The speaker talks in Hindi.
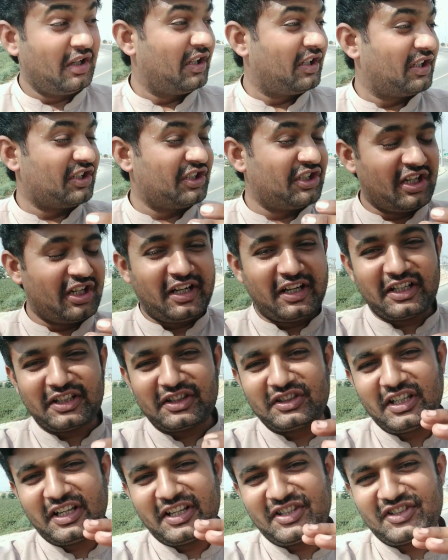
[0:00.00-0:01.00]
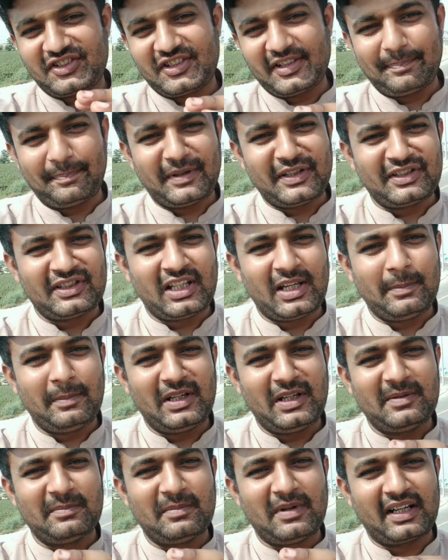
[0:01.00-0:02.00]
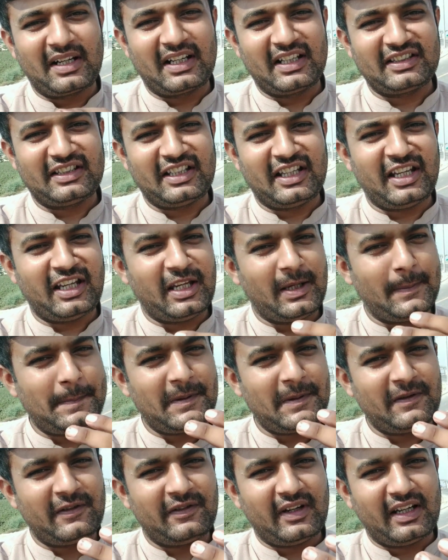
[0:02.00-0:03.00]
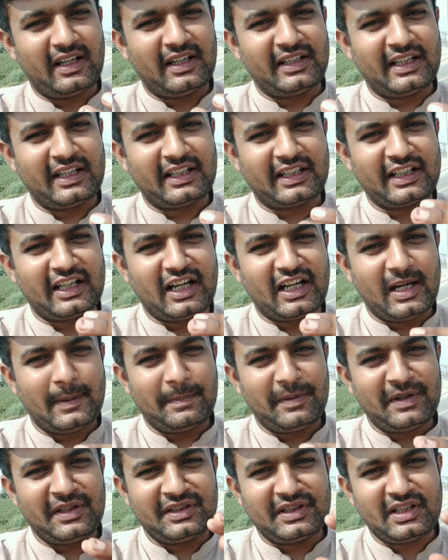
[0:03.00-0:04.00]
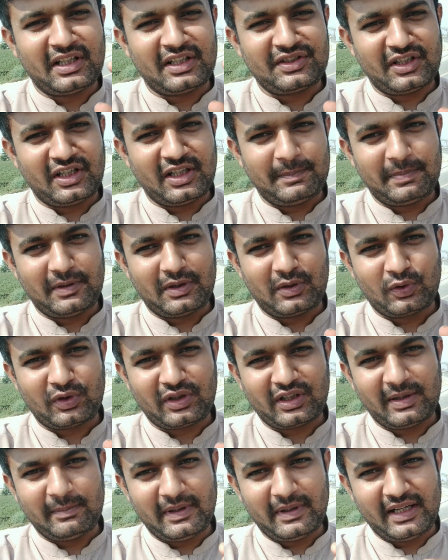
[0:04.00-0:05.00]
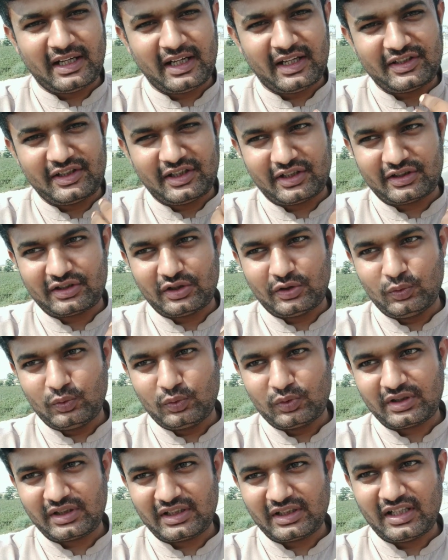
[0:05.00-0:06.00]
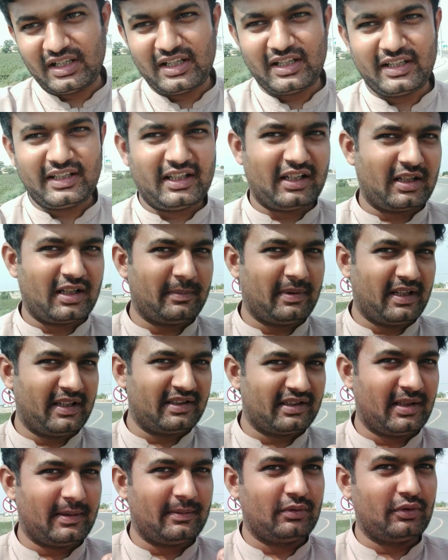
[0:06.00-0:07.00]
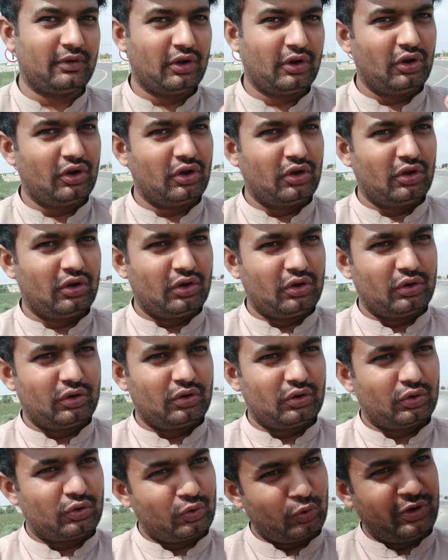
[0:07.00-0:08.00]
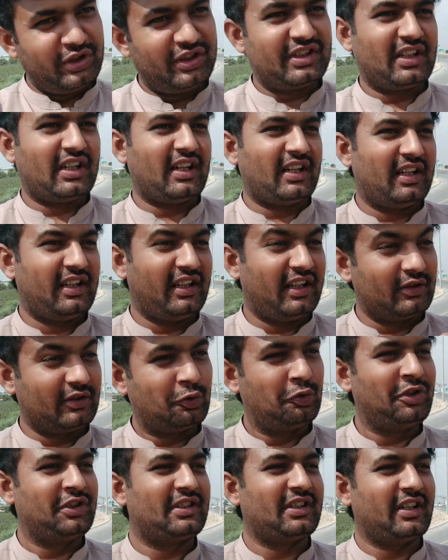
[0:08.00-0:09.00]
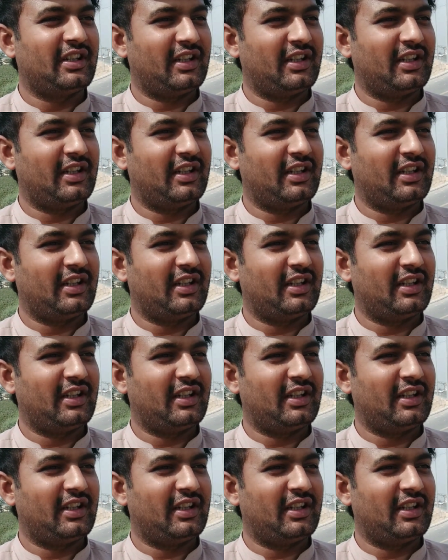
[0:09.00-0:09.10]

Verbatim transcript: यार 10 से 15 मिनट मांगे थे एपीवी वाले ने कि आप इंटरचेंज पे रुके मैं आ जाता हूँ क्या यार भाई साहब तू ही चला ले यार तू ही चला